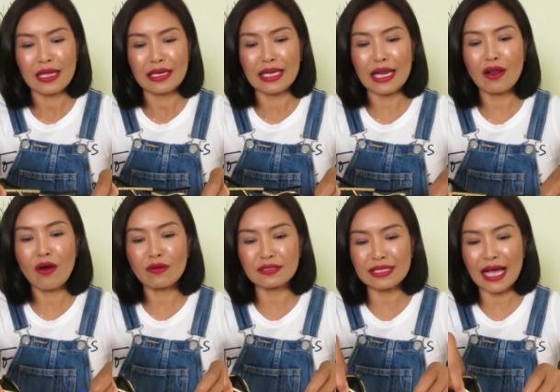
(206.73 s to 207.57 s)
นลอ
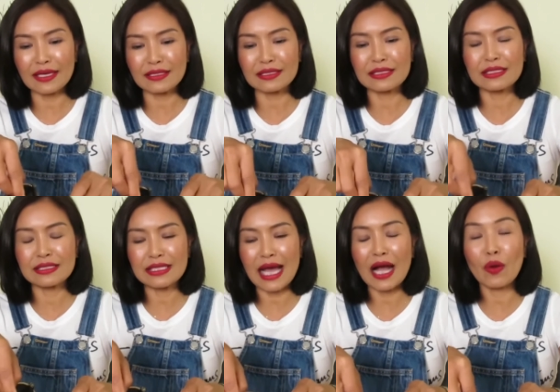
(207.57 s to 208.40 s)
งสั่งซื้อ
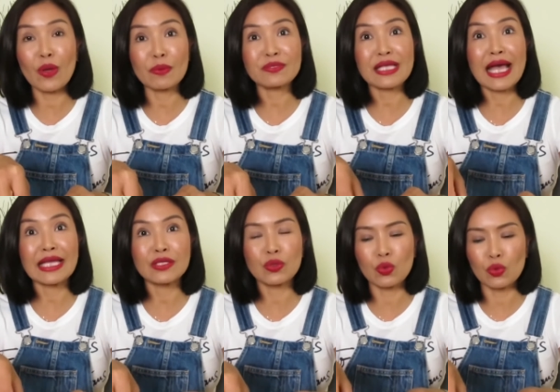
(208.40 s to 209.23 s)
ทางเว็บไซ
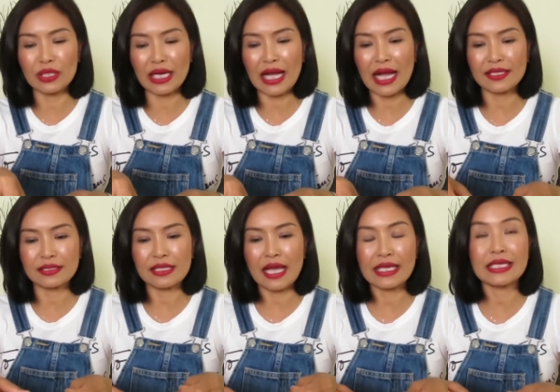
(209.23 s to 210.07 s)
ต์ดูนะคะ
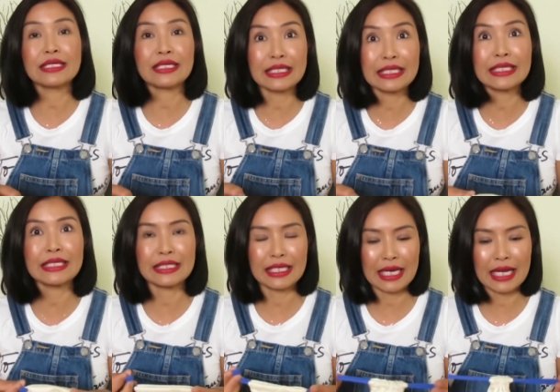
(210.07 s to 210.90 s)
ไซต์ e
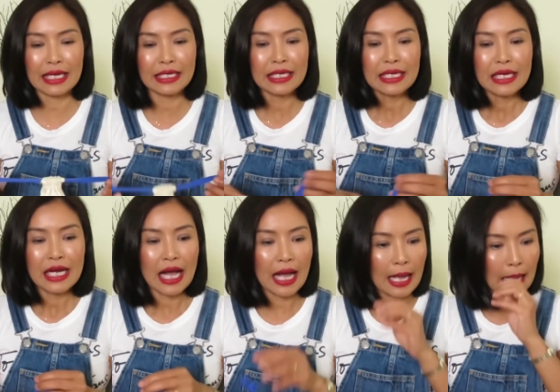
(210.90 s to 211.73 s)
นะคะ
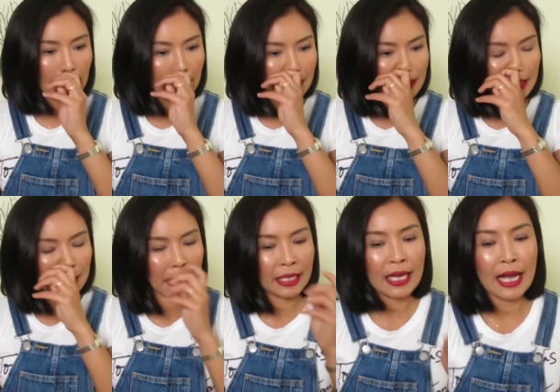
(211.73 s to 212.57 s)
อ่าก็เลย